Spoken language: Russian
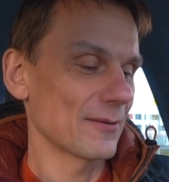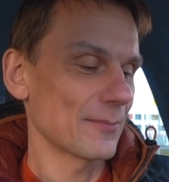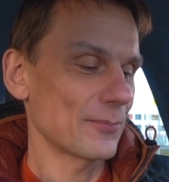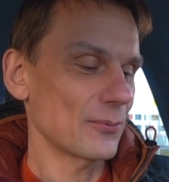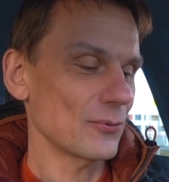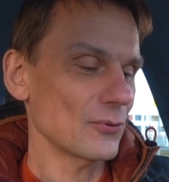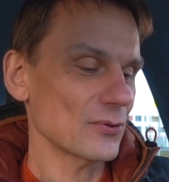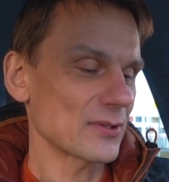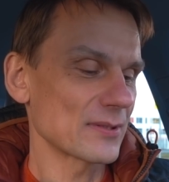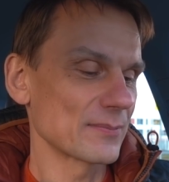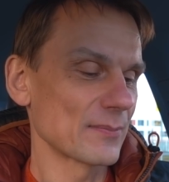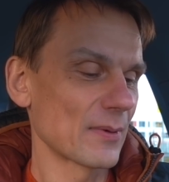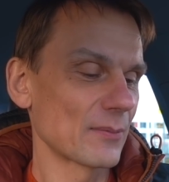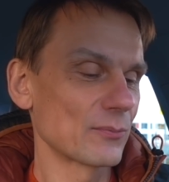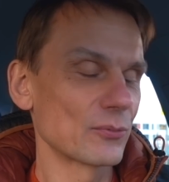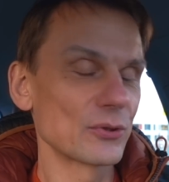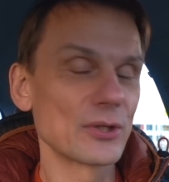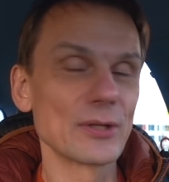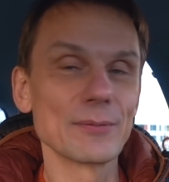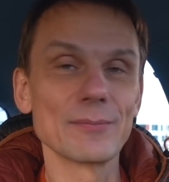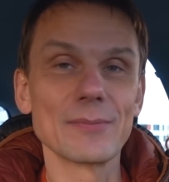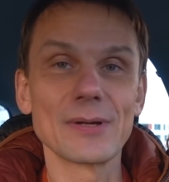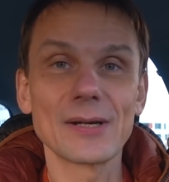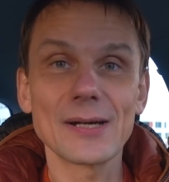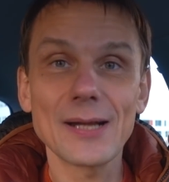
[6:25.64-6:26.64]
вопросы, мы
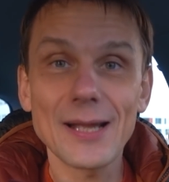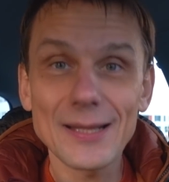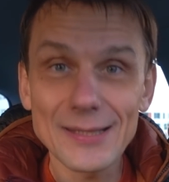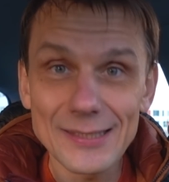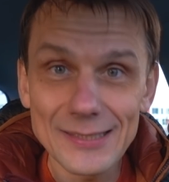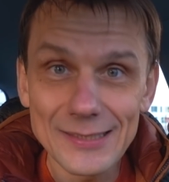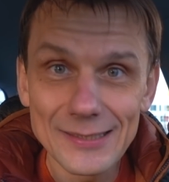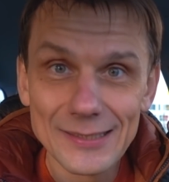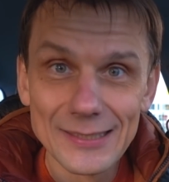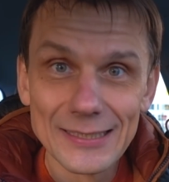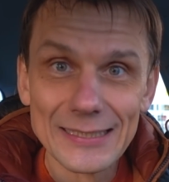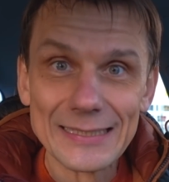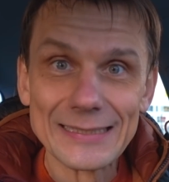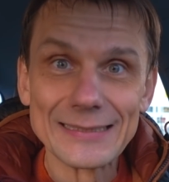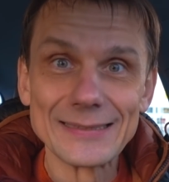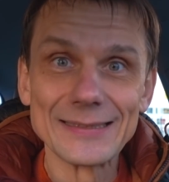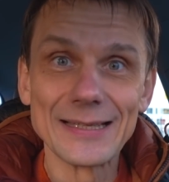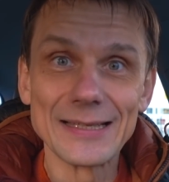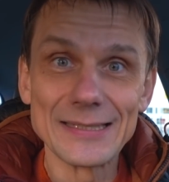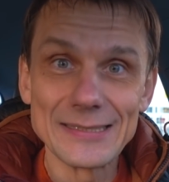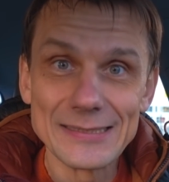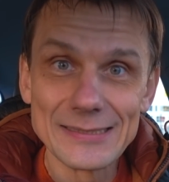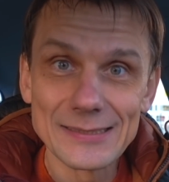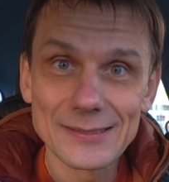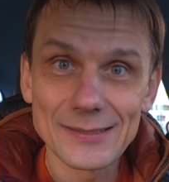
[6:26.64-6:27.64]
будем рады
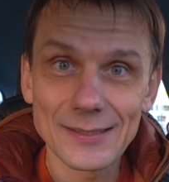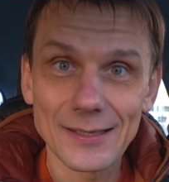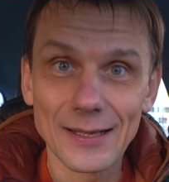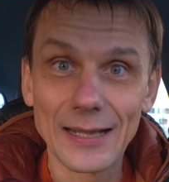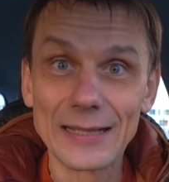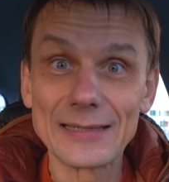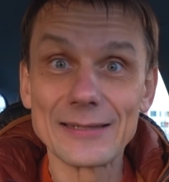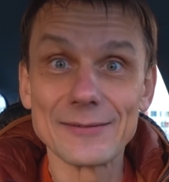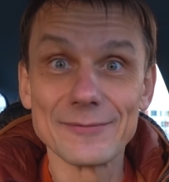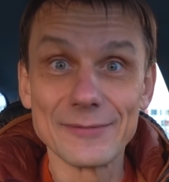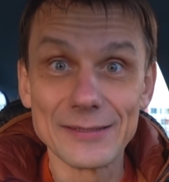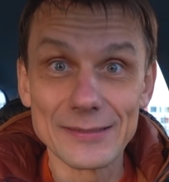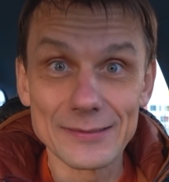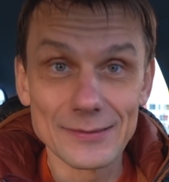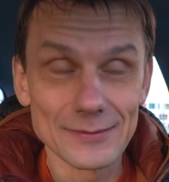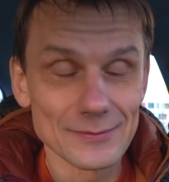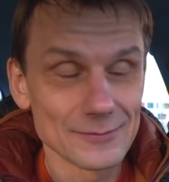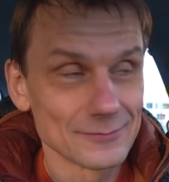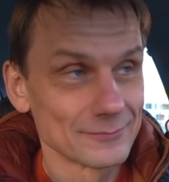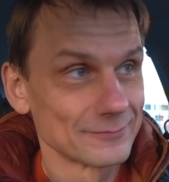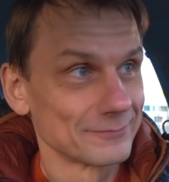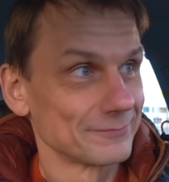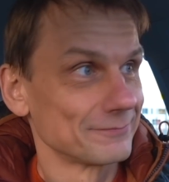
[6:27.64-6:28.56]
на них ответить.